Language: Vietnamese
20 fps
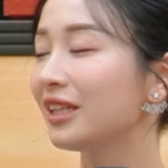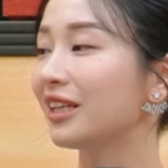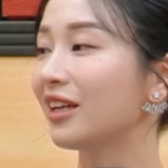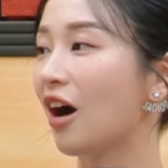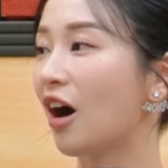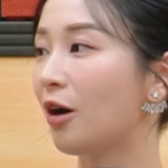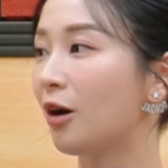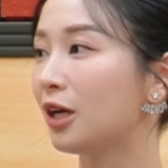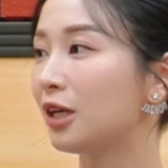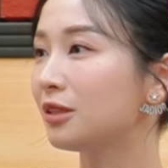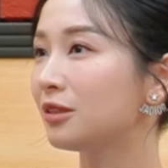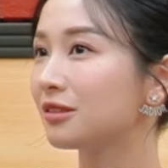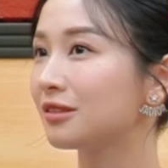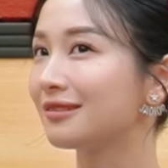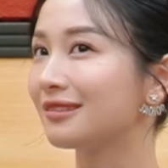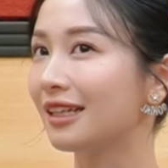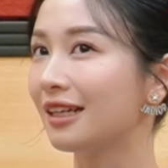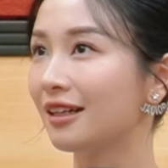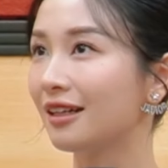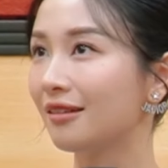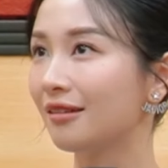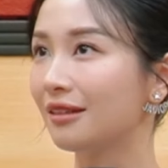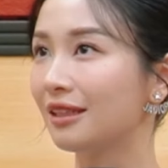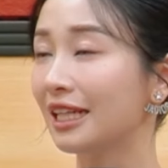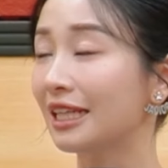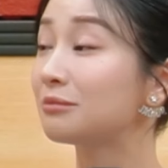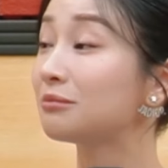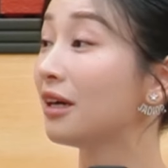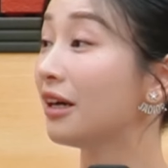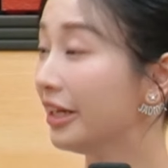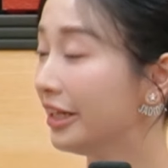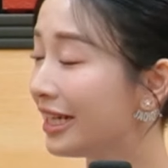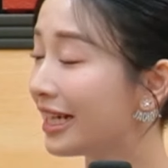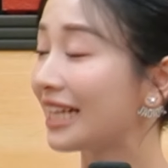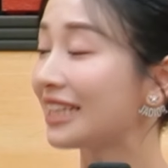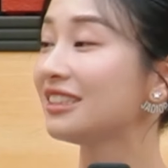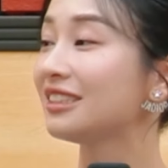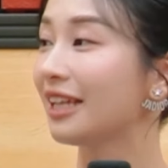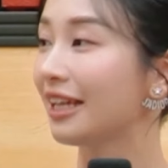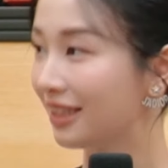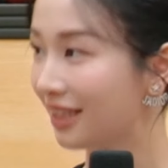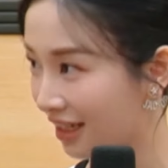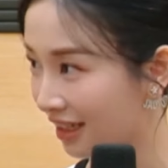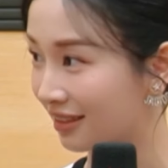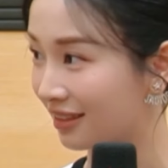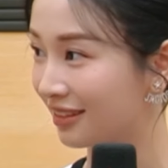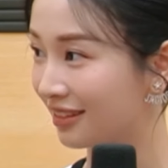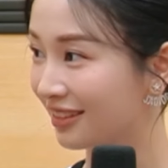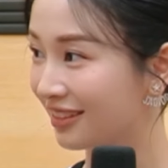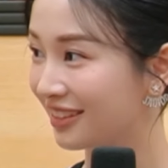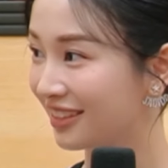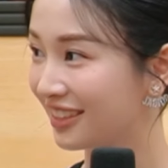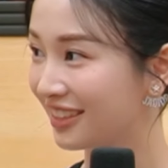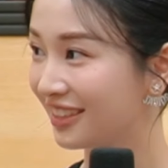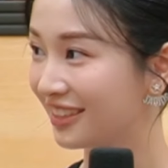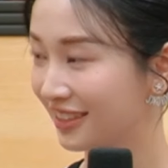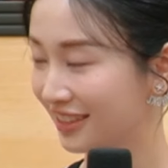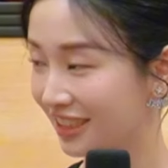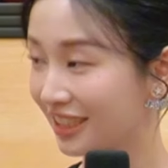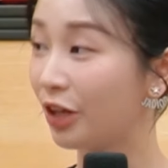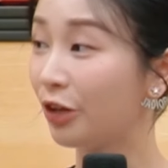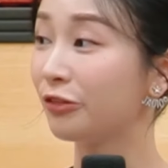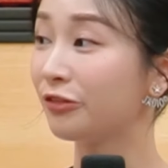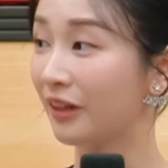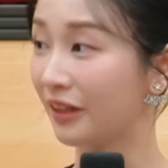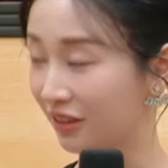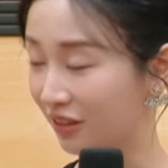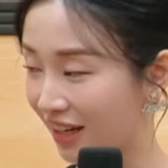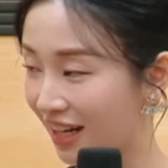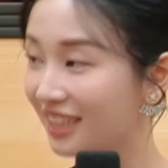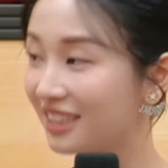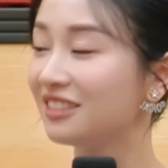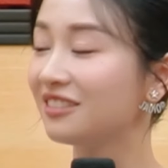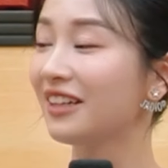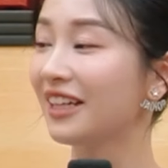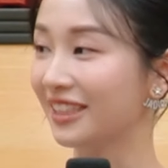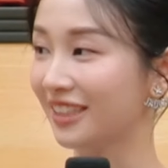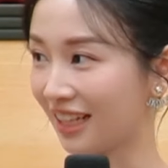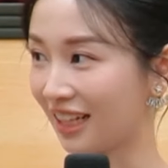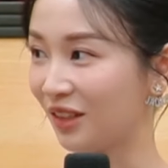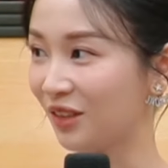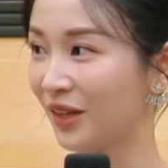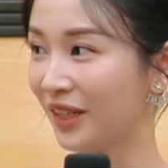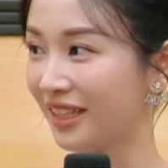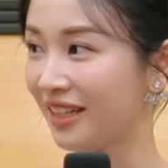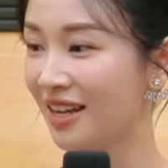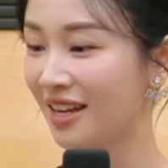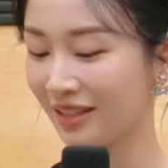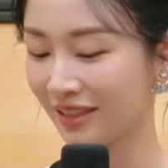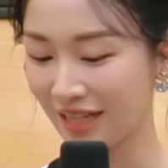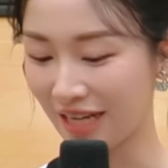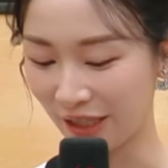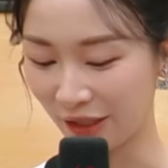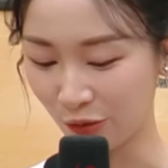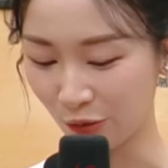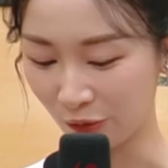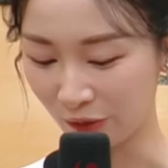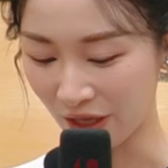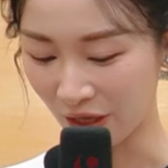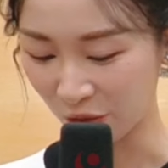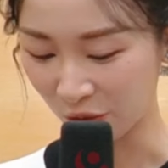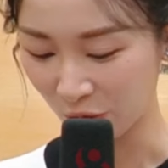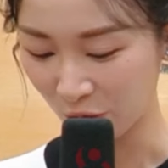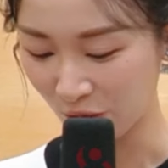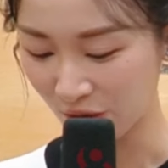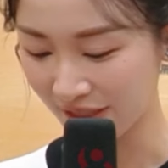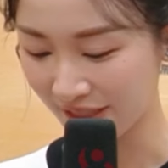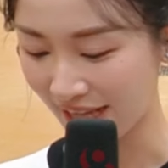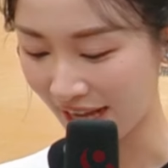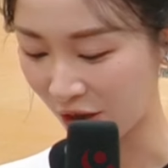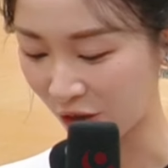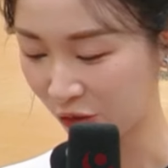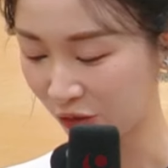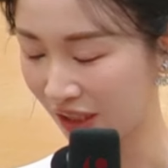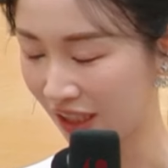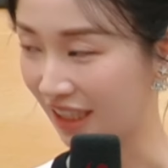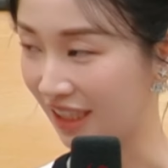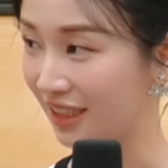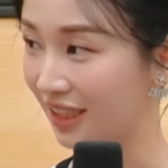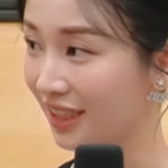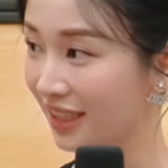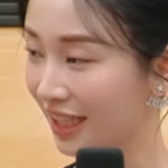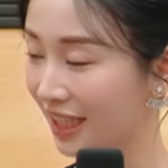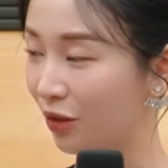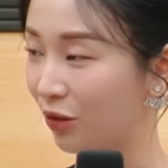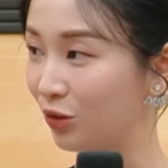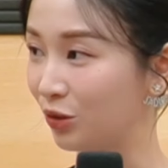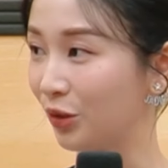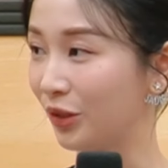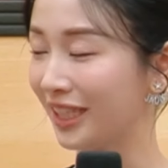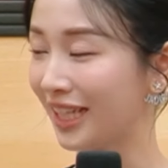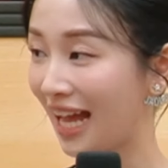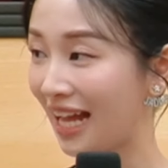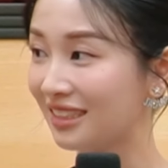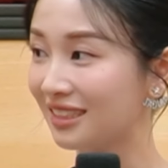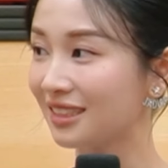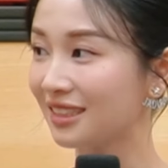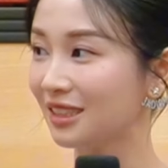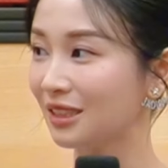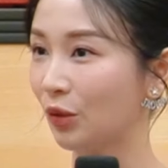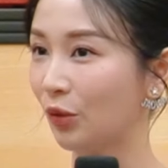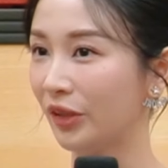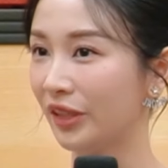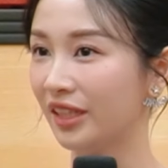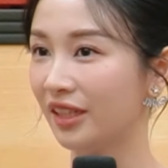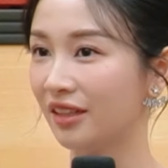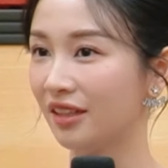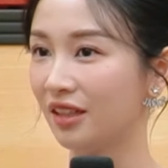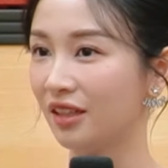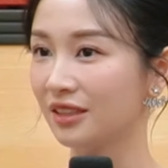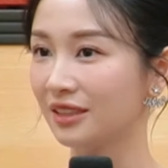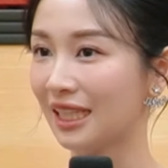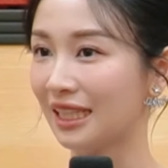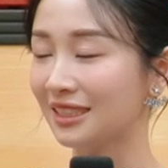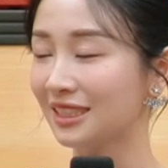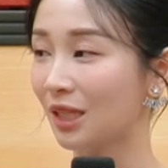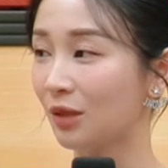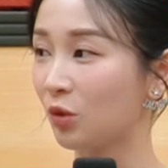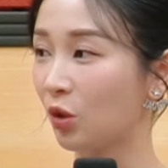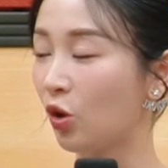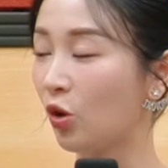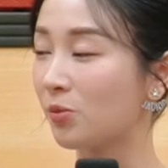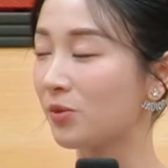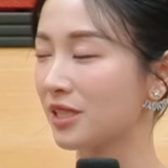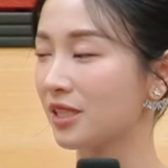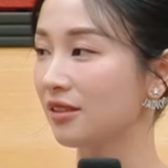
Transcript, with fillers: vị đó uh, là lính mới được ăn như thế thật, cái khẩu phần nó được khẩu phần nó là như vậy thật luôn. Ừ. Đầy đủ đậu đũa, rau, thịt các kiểu rồi canh rồi uh, ăn xong có hộp